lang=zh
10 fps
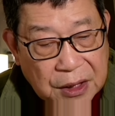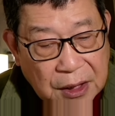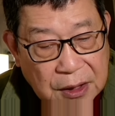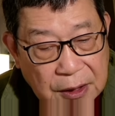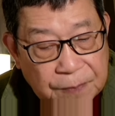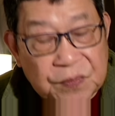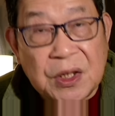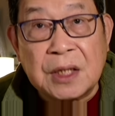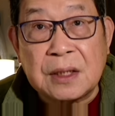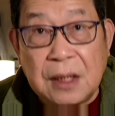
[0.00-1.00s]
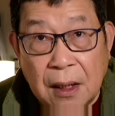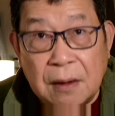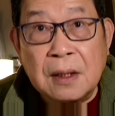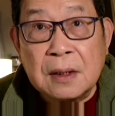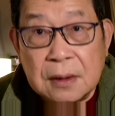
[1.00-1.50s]
上升。一
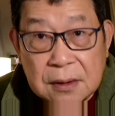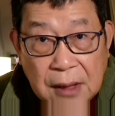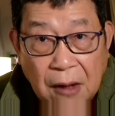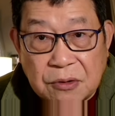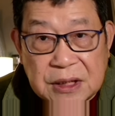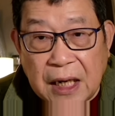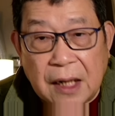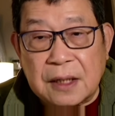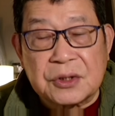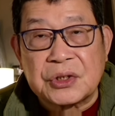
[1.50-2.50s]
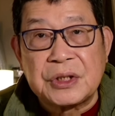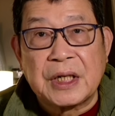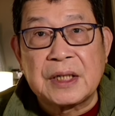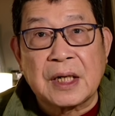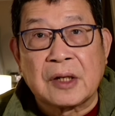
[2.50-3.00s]
调倒查二十
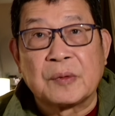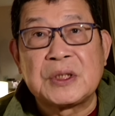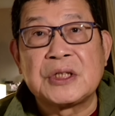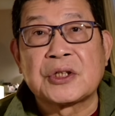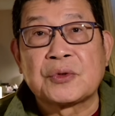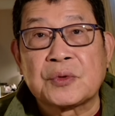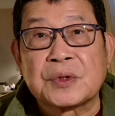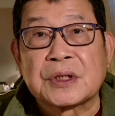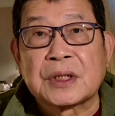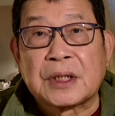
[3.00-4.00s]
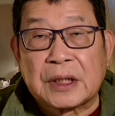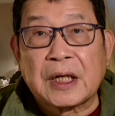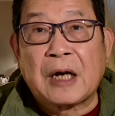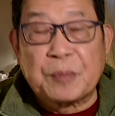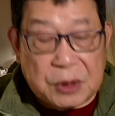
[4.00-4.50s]
年，那口计这数字可
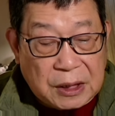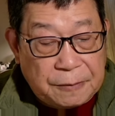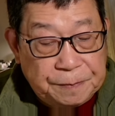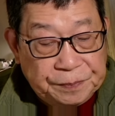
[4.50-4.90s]
能还不少。